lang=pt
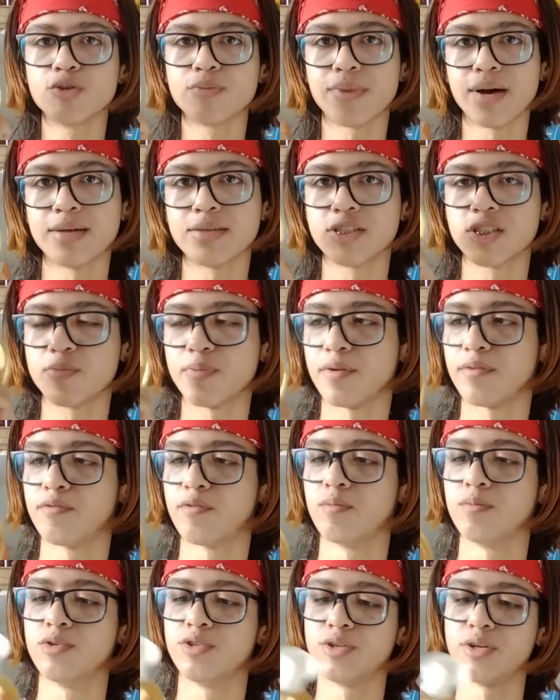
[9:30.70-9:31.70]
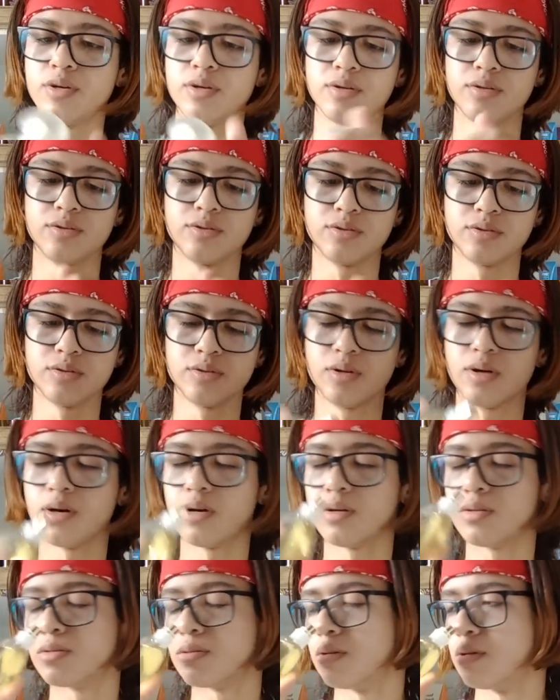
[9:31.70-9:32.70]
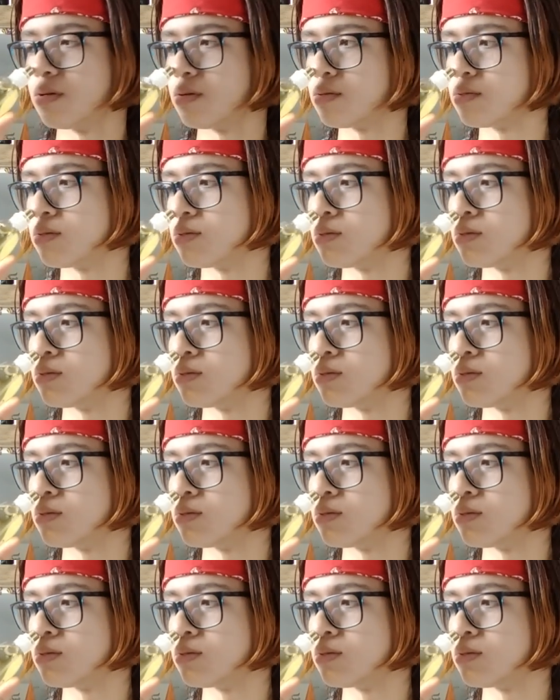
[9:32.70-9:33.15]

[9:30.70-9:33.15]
demais esse perfume, gente. Nossa, Deus.